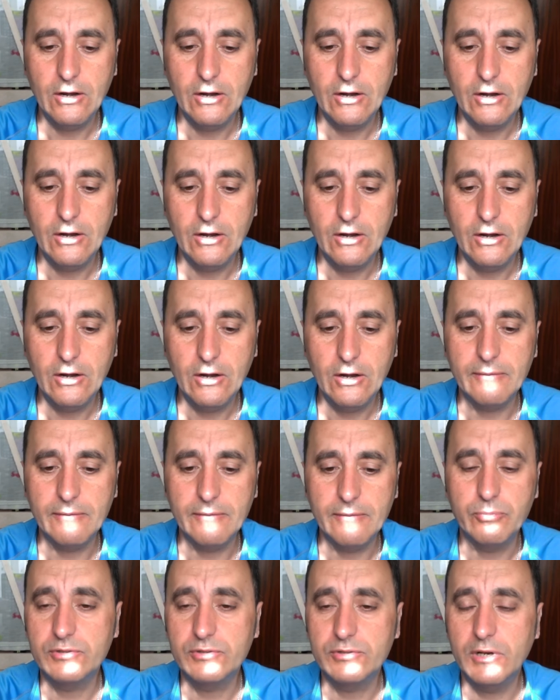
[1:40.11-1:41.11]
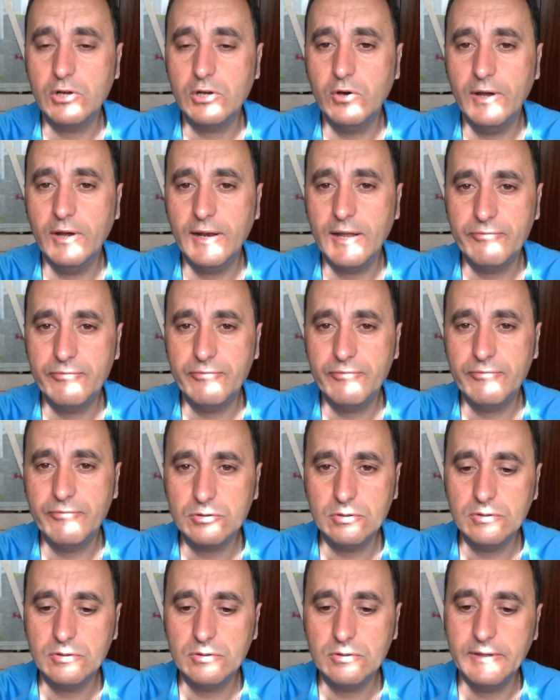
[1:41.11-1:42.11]
¿Qué es lo que hacen? Pues suelen coger las
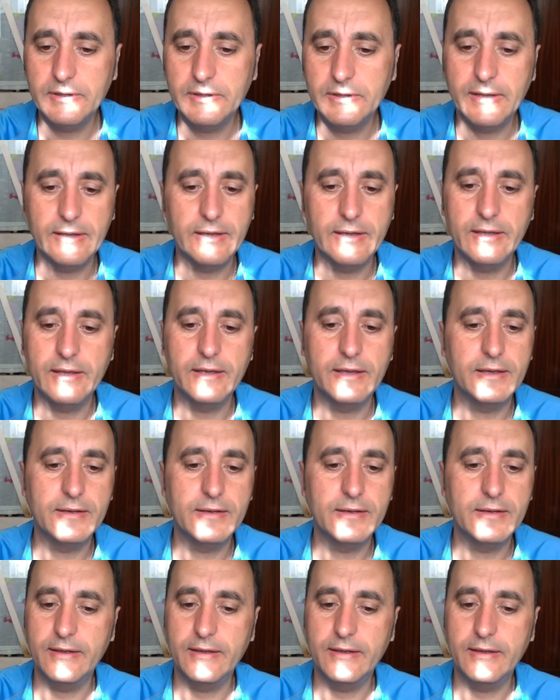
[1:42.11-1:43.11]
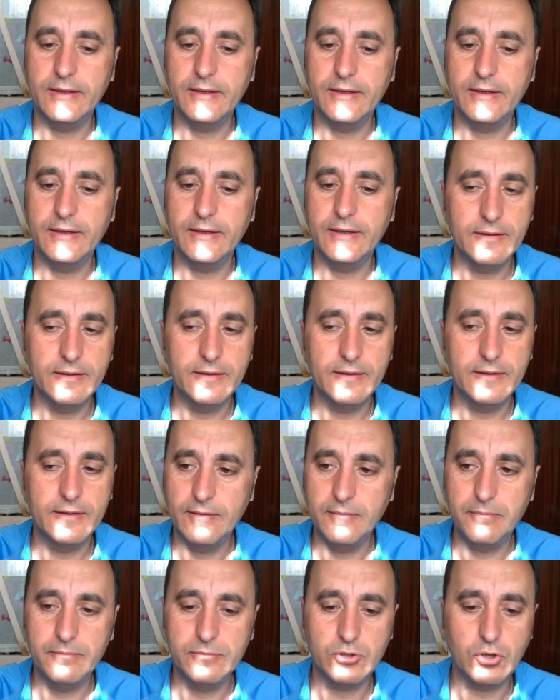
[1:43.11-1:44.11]
fotos de,